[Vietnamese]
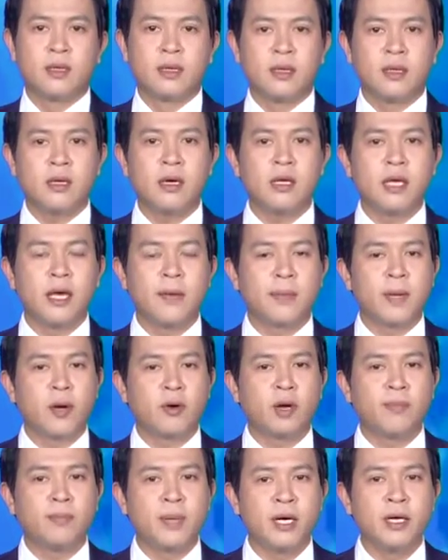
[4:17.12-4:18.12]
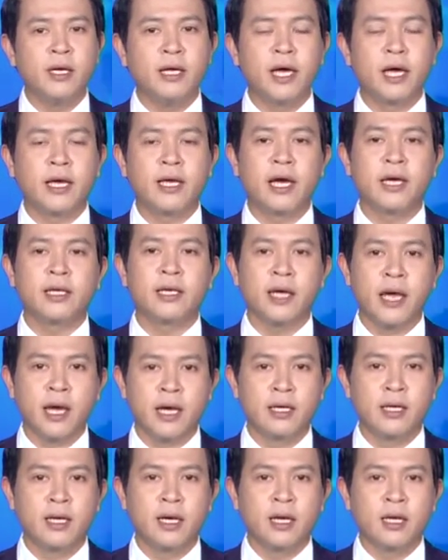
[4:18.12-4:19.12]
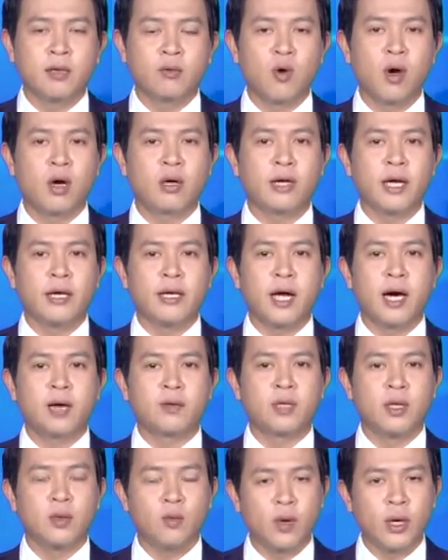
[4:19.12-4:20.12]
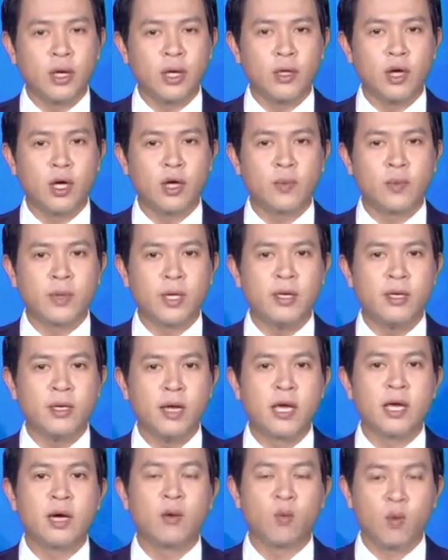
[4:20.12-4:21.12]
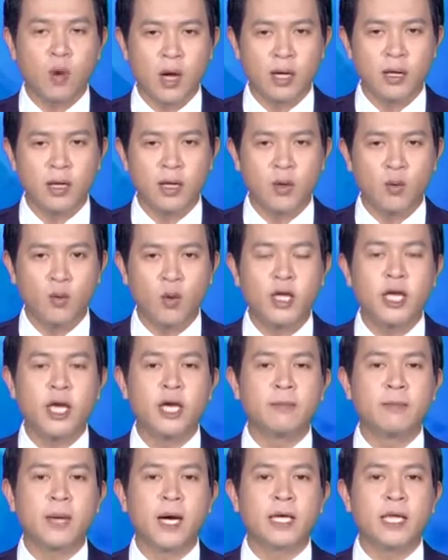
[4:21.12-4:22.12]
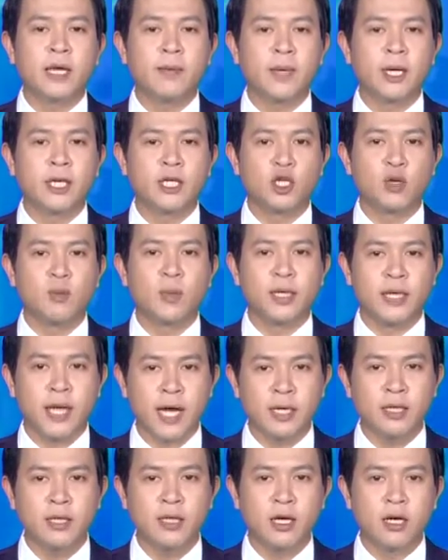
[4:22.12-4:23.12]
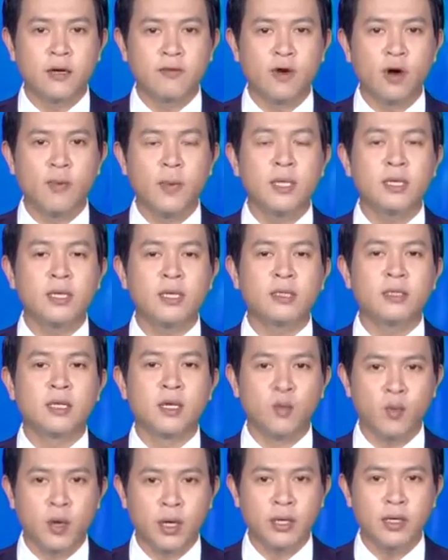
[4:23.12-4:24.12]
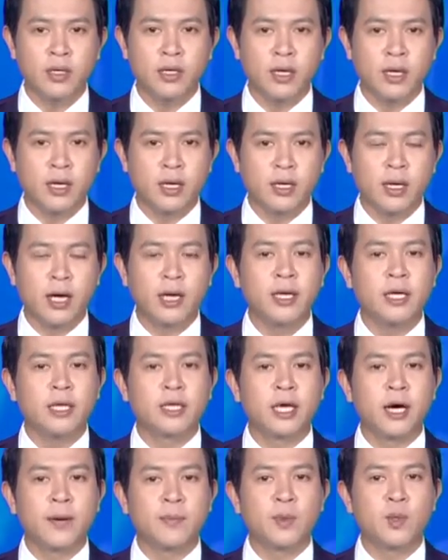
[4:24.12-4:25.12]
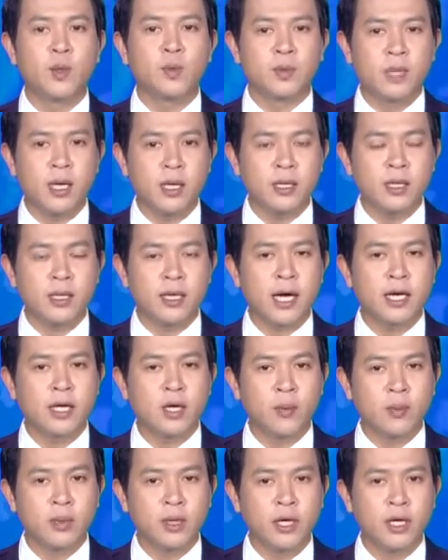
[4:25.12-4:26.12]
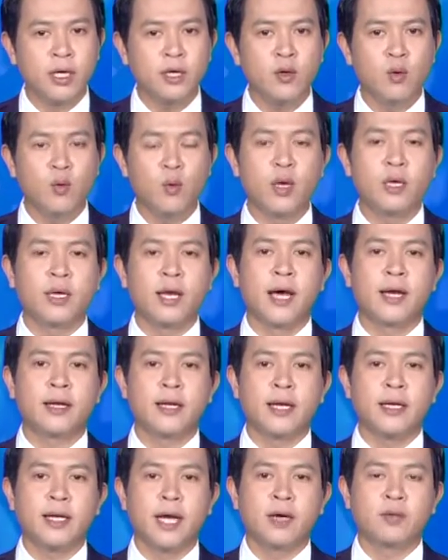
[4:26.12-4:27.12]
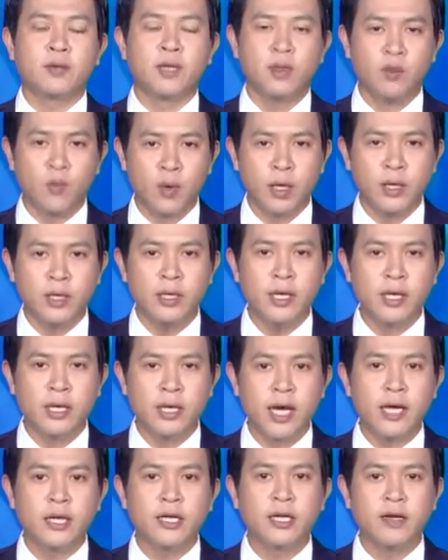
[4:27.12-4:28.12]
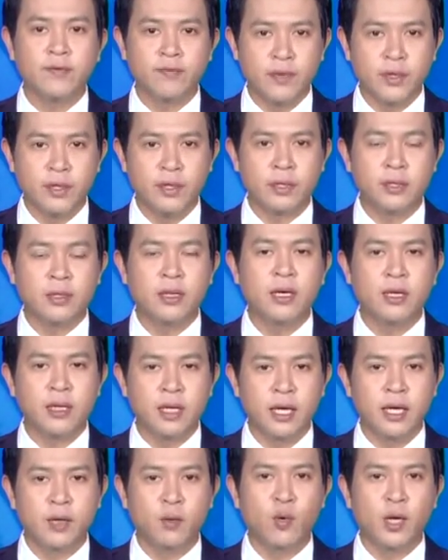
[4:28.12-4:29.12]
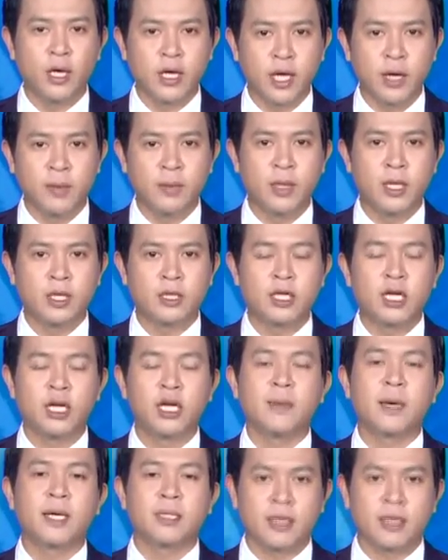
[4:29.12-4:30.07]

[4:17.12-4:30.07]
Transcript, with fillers: Nhân dịp đầu năm mới ngày 2 tháng 2, đoàn lãnh đạo tỉnh ủy do đồng chí Lê Hồng Quang, Ủy viên Ban chấp hành Trung ương Đảng, Phó Bí thư tỉnh ủy đã đi thăm chúc Tết các đồng chí nguyên là lãnh đạo tỉnh ủy, các địa phương, đơn vị doanh nghiệp trên địa bàn